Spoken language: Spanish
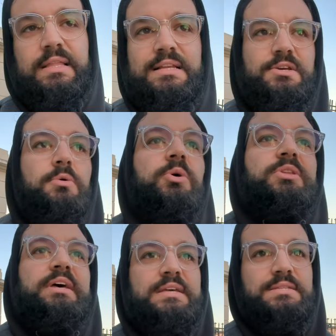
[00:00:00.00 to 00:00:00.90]
¿Qué tal se
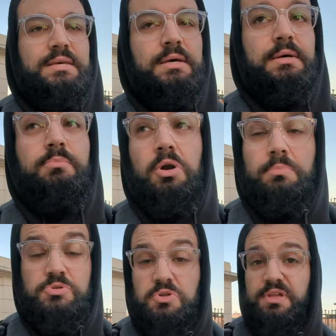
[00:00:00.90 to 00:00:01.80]
comporta este? Bueno,
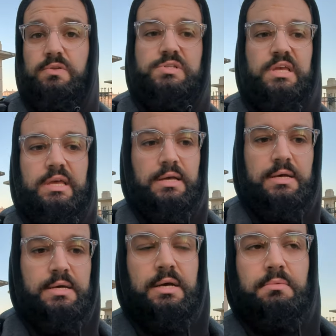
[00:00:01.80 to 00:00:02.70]
pues lo cierto es que
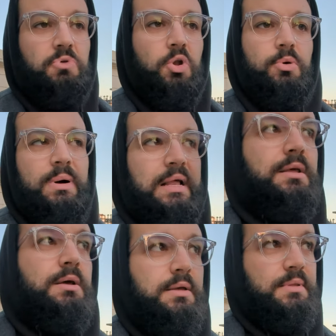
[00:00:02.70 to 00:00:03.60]
no lo veo mal.
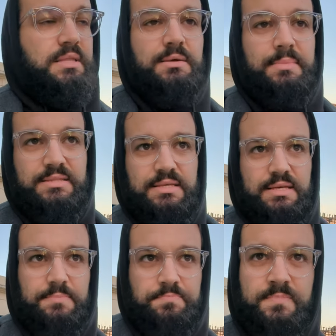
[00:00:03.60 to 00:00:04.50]

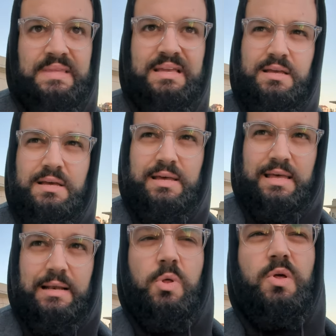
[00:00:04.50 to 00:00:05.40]
Evidentemente,
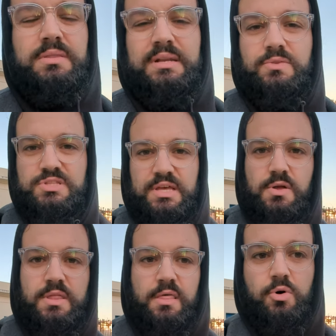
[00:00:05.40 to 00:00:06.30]
el modo retrato este
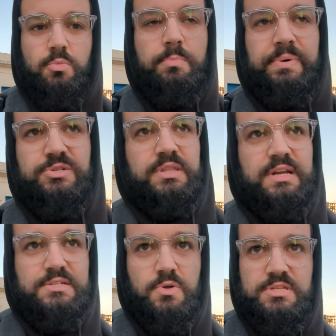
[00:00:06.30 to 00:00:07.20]
año ha dado como un paso
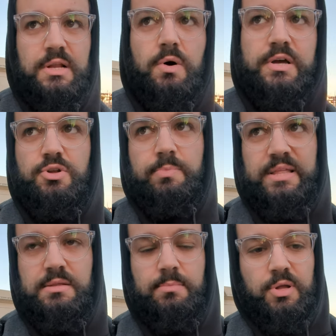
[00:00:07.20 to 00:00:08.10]
atrás, ¿no? es algo que
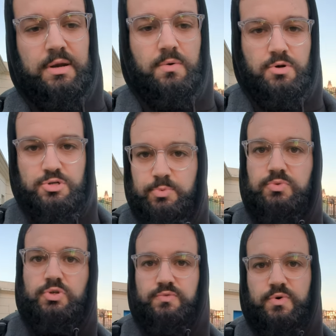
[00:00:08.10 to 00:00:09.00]
sorprende porque era uno de los
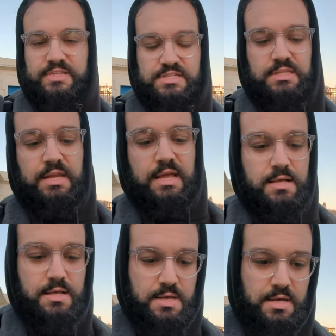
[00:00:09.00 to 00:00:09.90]
puntos fuertes que tenía
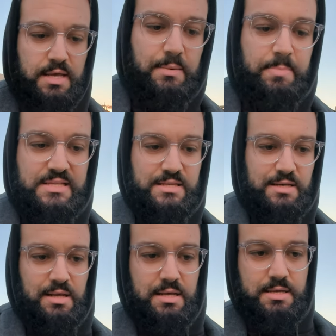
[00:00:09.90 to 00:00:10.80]
el Pixel,